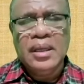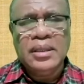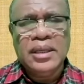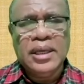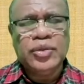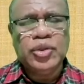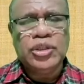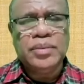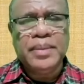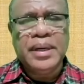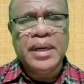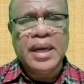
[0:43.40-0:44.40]
Yesus
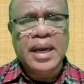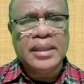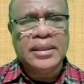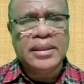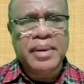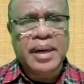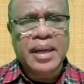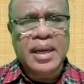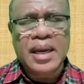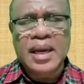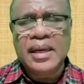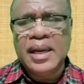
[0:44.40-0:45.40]
mendekati
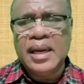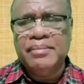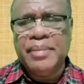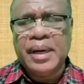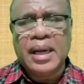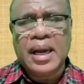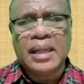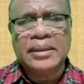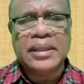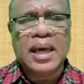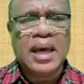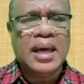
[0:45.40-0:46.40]
mereka dan
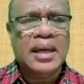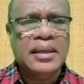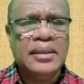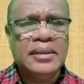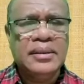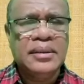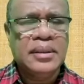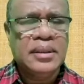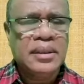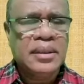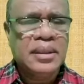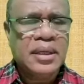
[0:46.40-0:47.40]
berkata,
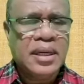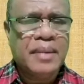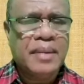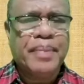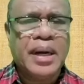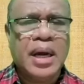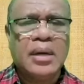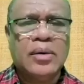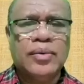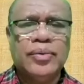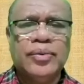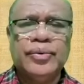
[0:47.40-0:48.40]

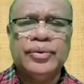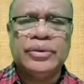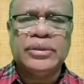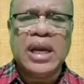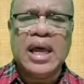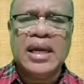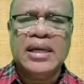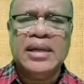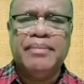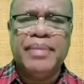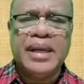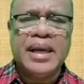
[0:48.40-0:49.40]
Kepadaku telah
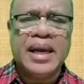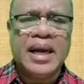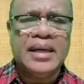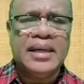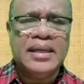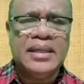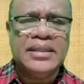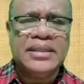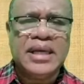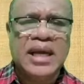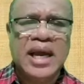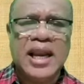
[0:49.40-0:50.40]
diberikan
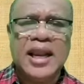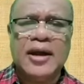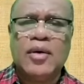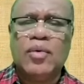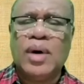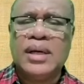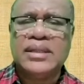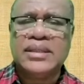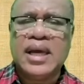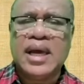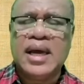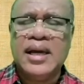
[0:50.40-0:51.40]
segala
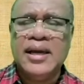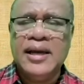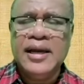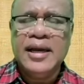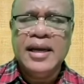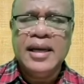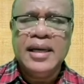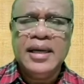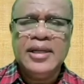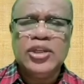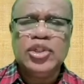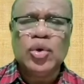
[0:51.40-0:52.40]
kuasa
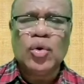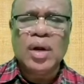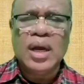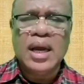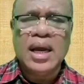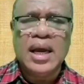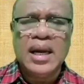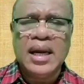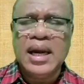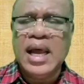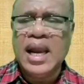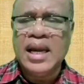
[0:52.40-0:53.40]
di sorga
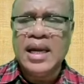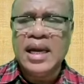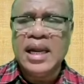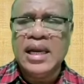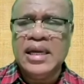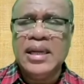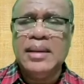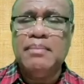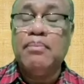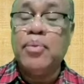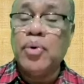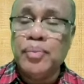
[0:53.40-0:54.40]
dan di
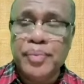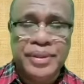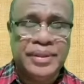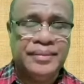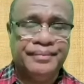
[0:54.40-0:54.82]
bumi.